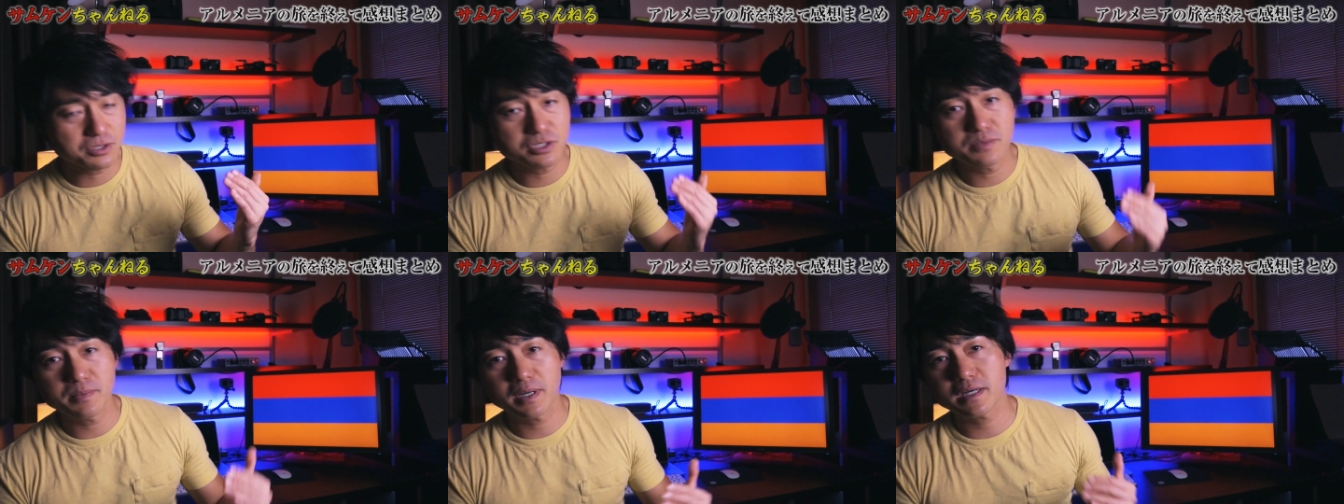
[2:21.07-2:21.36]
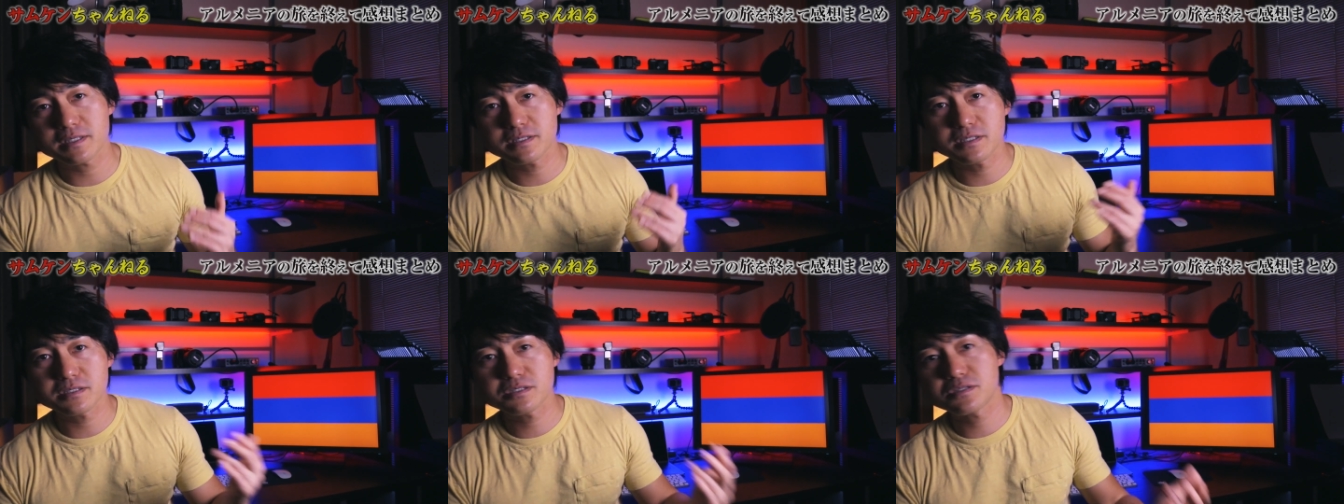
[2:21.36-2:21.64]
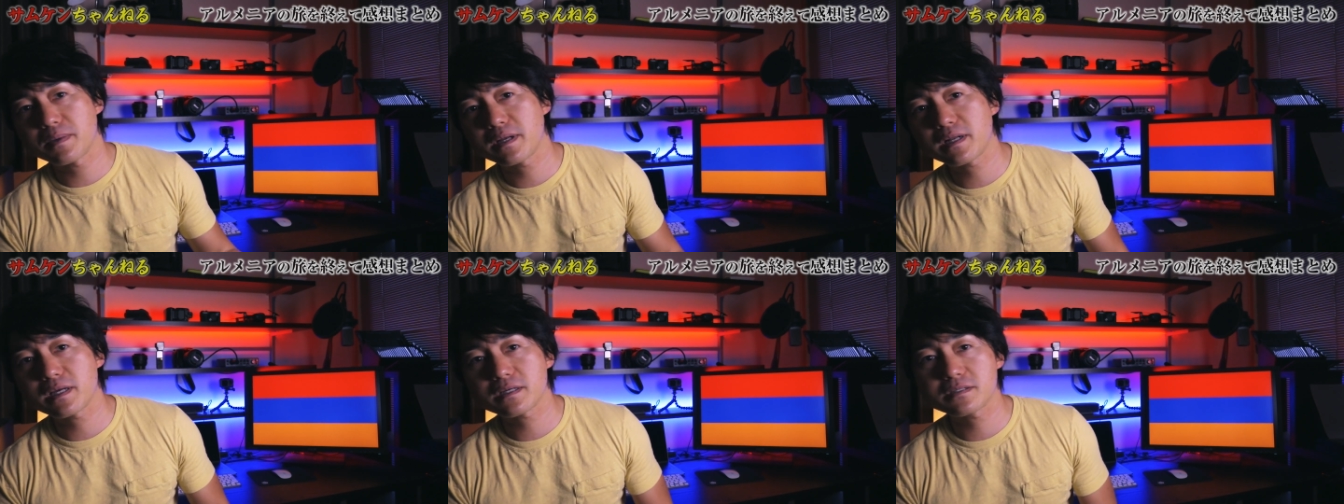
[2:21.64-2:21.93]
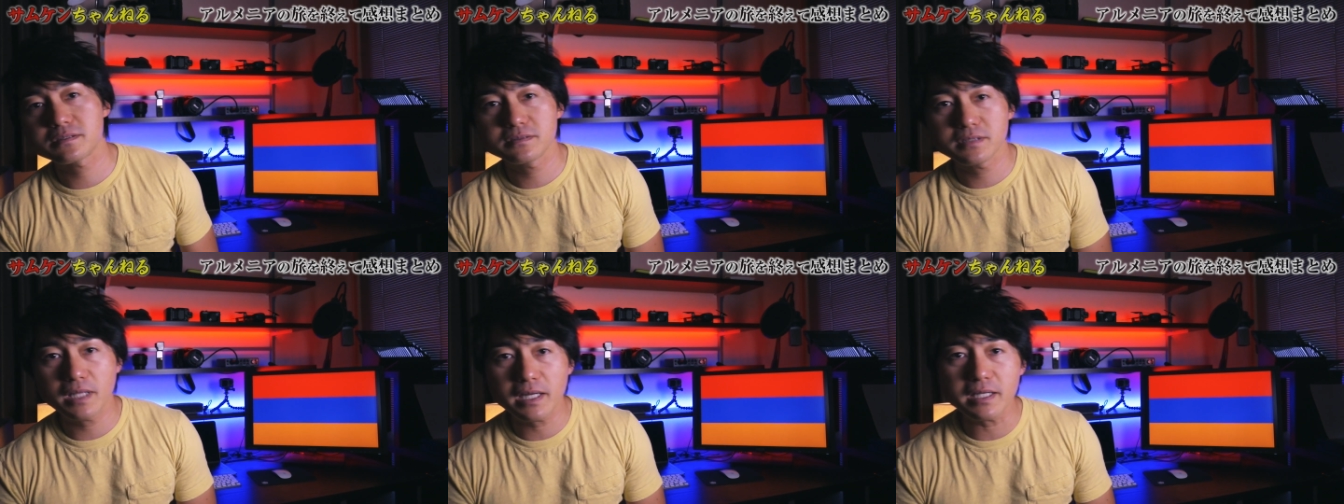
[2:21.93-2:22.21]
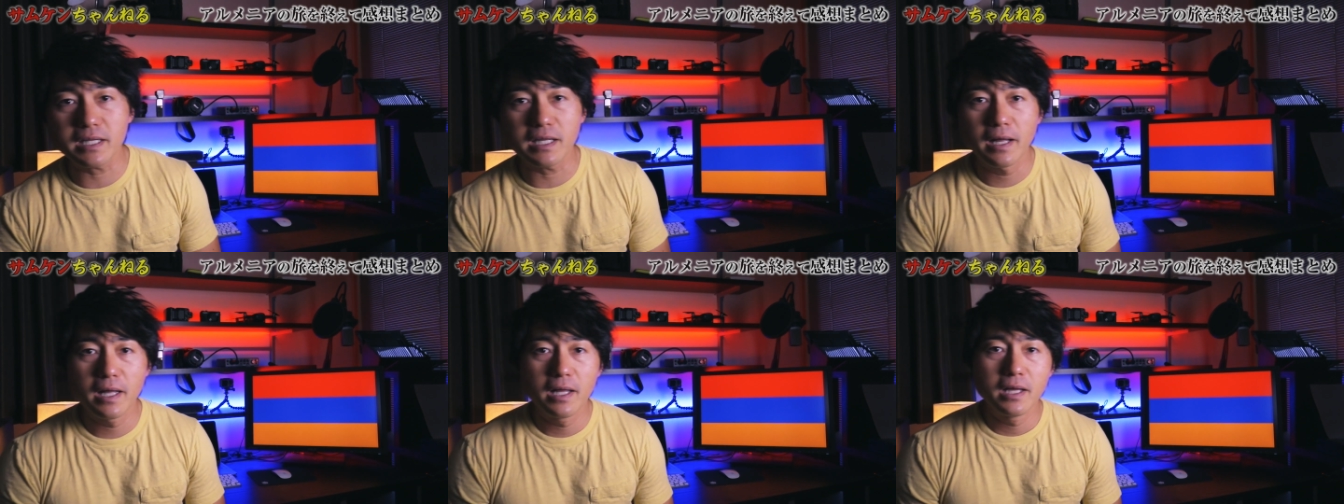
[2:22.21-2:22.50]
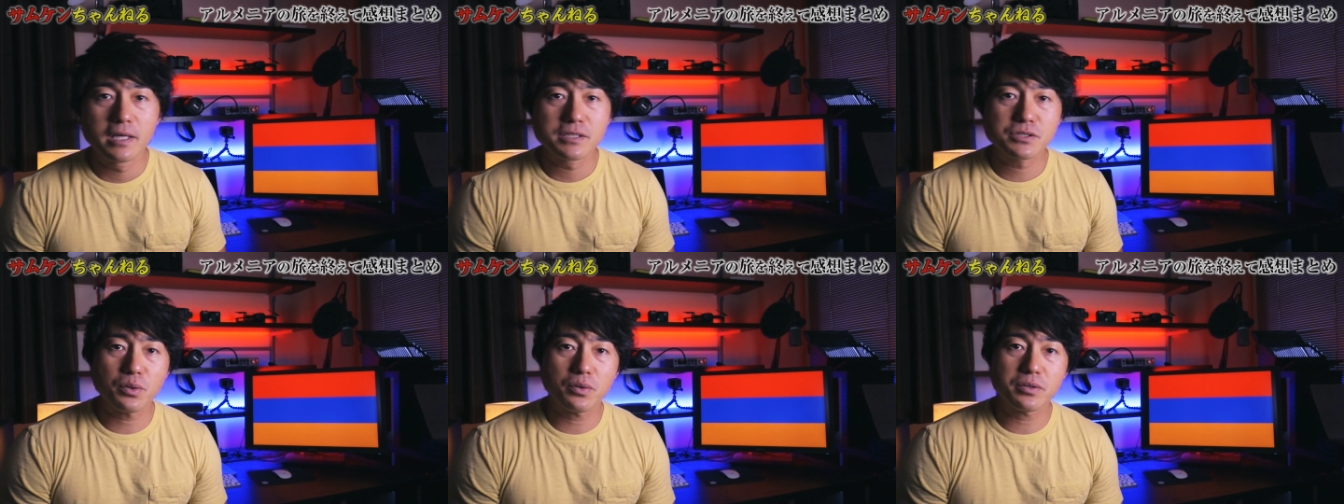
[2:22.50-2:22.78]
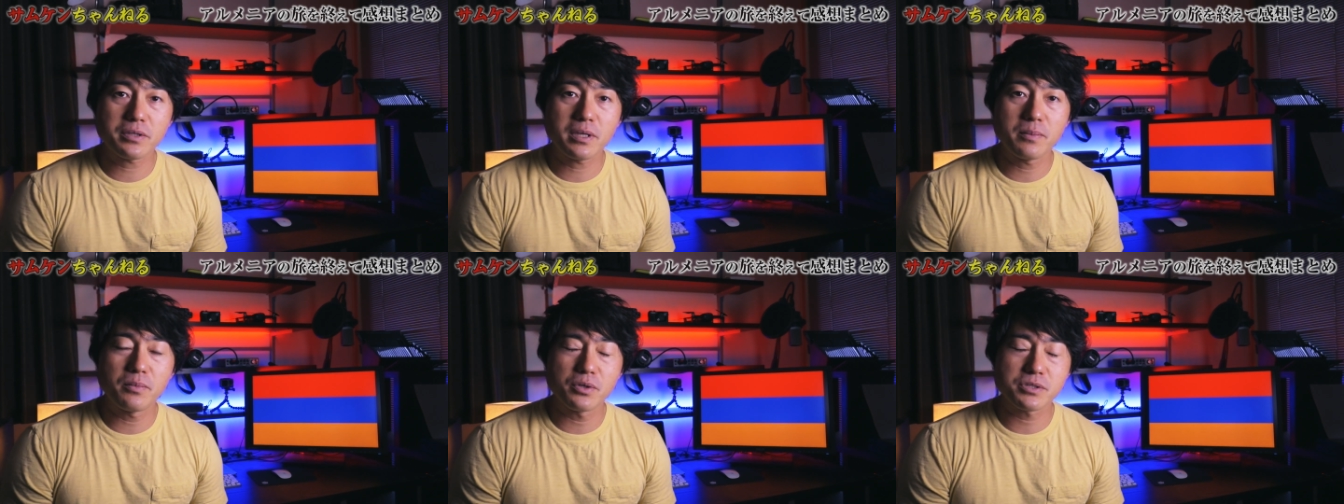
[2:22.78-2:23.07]
車が進まなくなり、そ
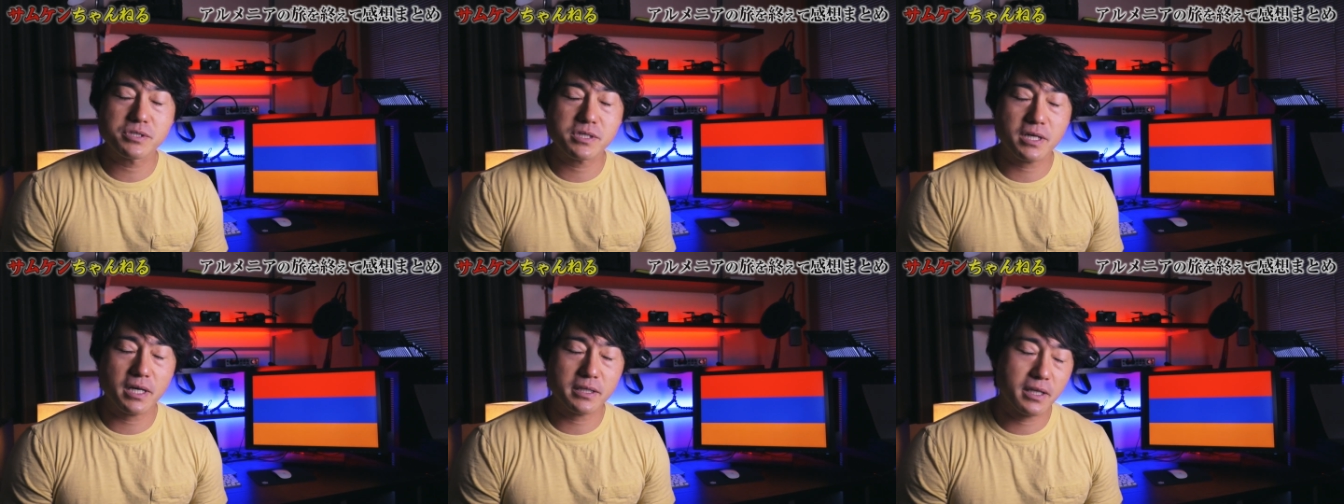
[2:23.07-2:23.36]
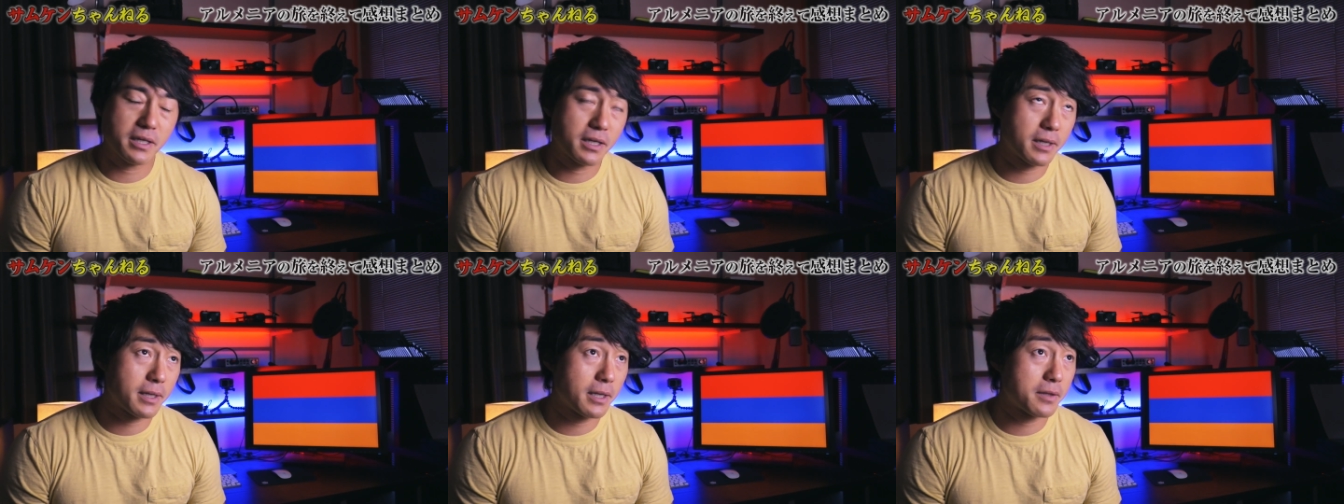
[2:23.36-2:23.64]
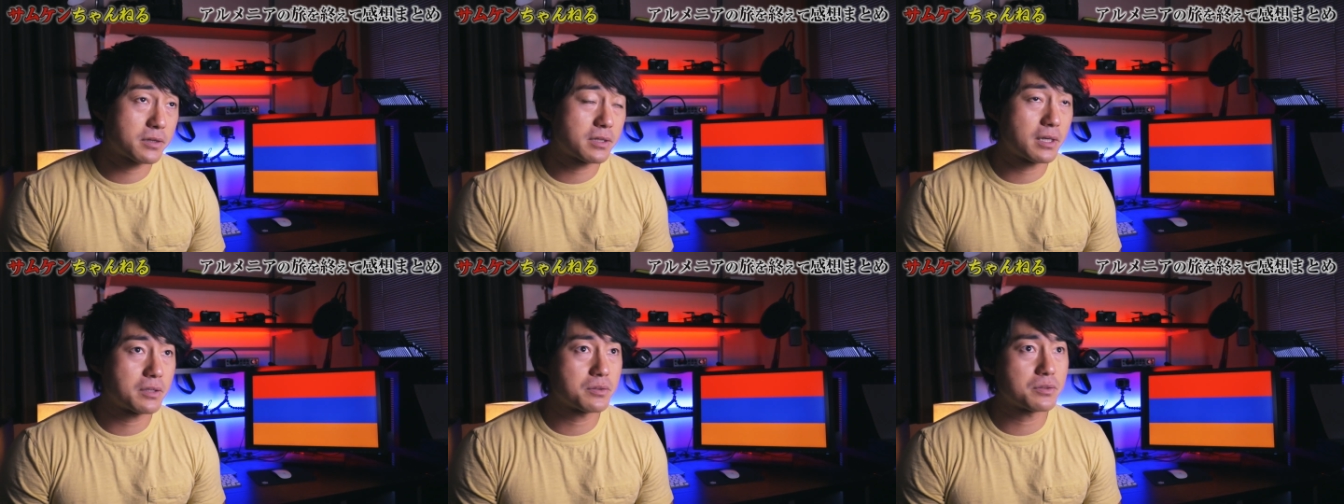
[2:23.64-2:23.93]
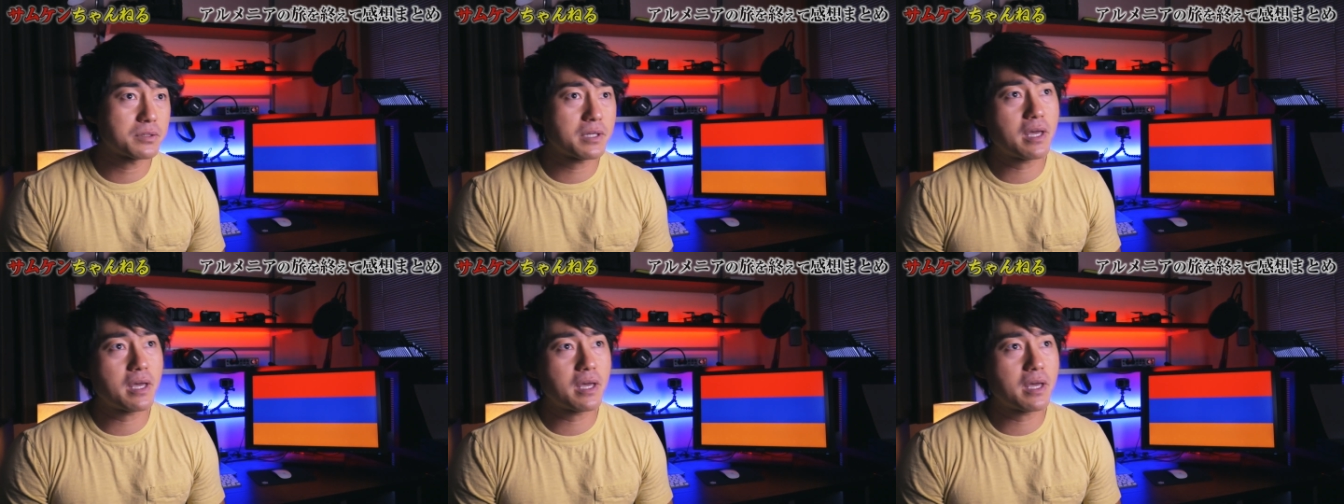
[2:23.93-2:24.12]
こでもう仕方なかったの